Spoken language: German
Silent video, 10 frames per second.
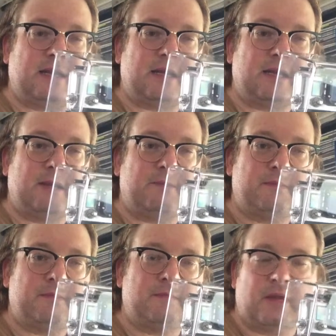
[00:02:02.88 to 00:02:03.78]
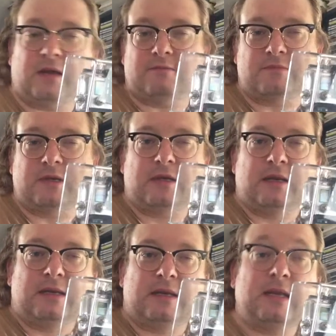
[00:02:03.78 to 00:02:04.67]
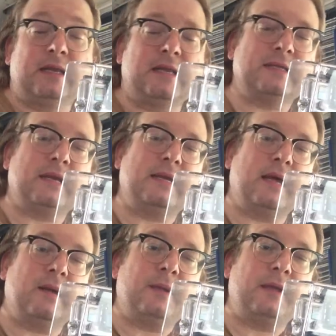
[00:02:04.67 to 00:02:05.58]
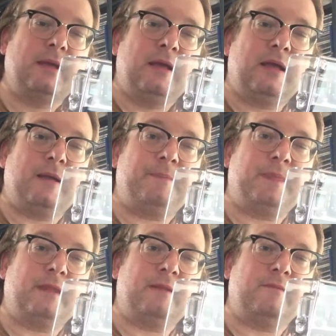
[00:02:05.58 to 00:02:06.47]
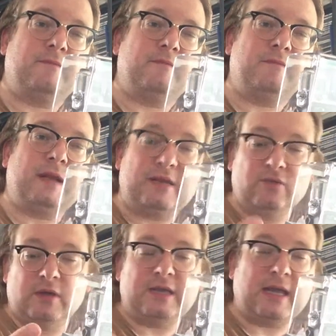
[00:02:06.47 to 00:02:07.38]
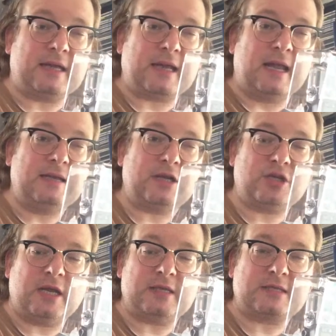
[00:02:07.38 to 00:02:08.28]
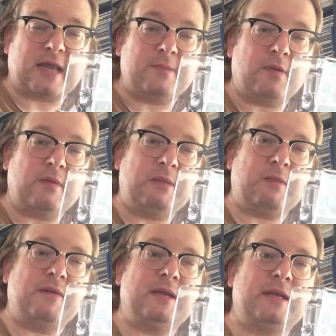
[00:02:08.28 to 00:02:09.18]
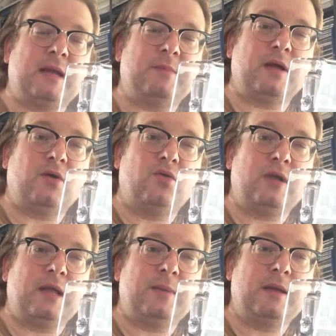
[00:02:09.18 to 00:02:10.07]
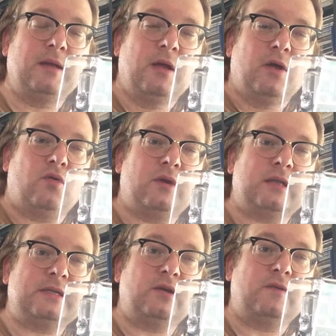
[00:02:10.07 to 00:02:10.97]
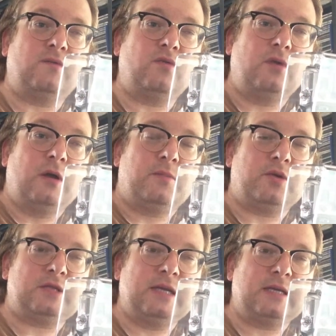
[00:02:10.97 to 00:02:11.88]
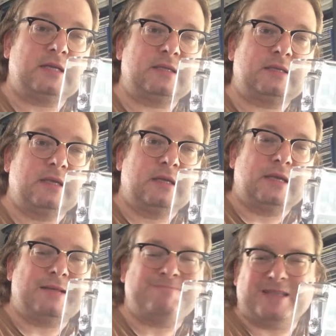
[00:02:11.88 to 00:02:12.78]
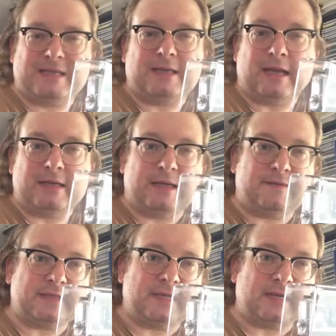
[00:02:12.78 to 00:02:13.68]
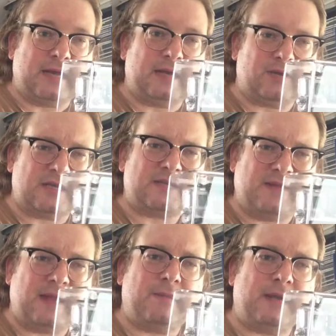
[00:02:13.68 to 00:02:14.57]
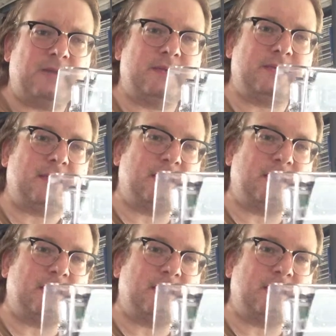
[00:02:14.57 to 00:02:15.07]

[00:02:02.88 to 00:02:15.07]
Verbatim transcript: die ich eben ja nicht gesehen habe. Ähm, wenn ich nur direkt dahinter stehe, ist es kein Problem, aber wenn ich die Kamera hochhebe oder sie irgendwo postiert ist, ähm, sehe ich halt nicht, was sie dreht. Und das wäre manchmal sehr,